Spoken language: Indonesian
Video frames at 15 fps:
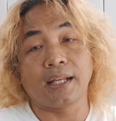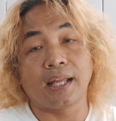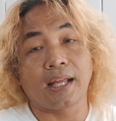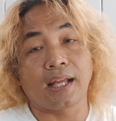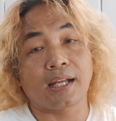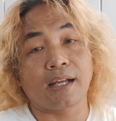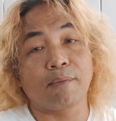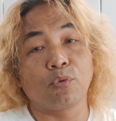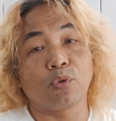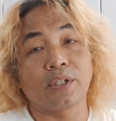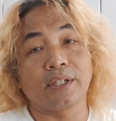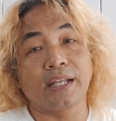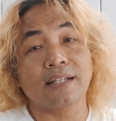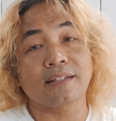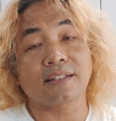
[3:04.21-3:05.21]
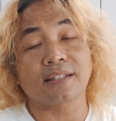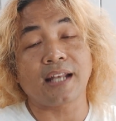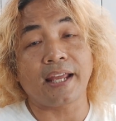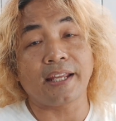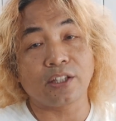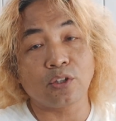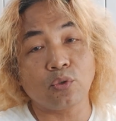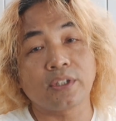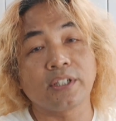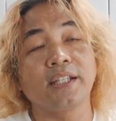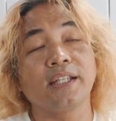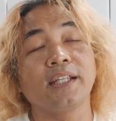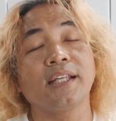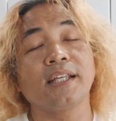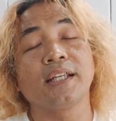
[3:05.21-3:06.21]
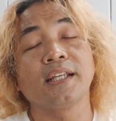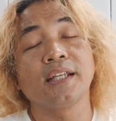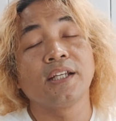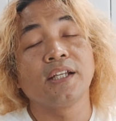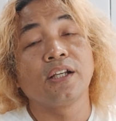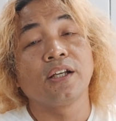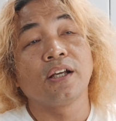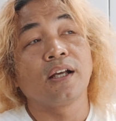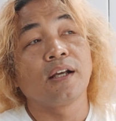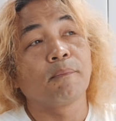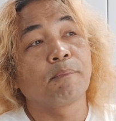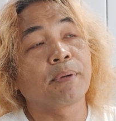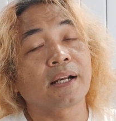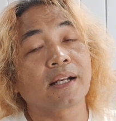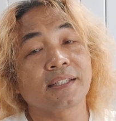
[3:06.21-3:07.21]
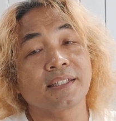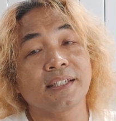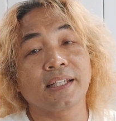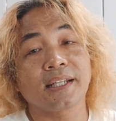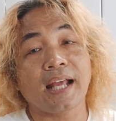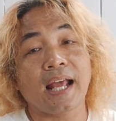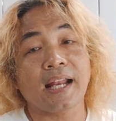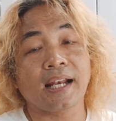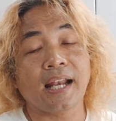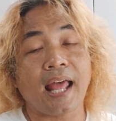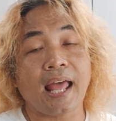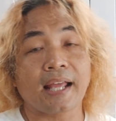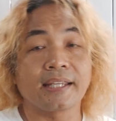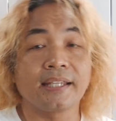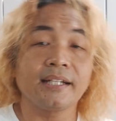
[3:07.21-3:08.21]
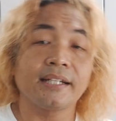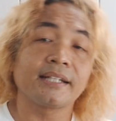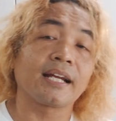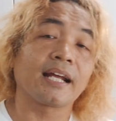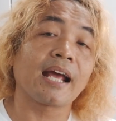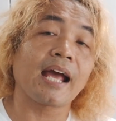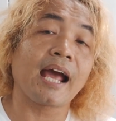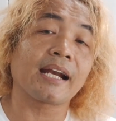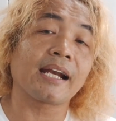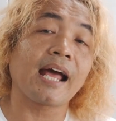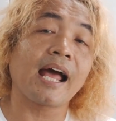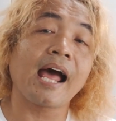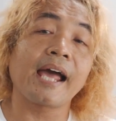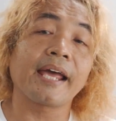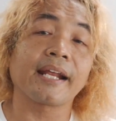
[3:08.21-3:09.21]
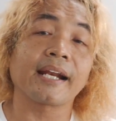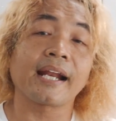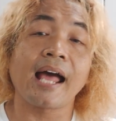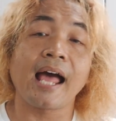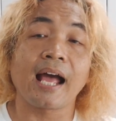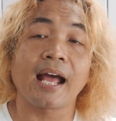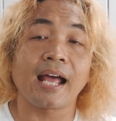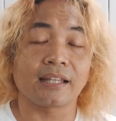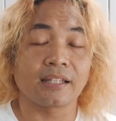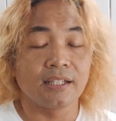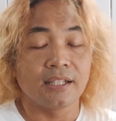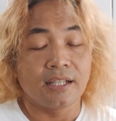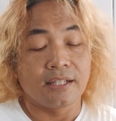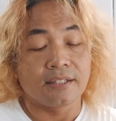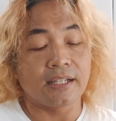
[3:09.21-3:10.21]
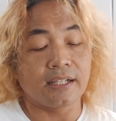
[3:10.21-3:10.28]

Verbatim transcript: nah kemudian setelah itu dibersihkan lagi dengan air hangat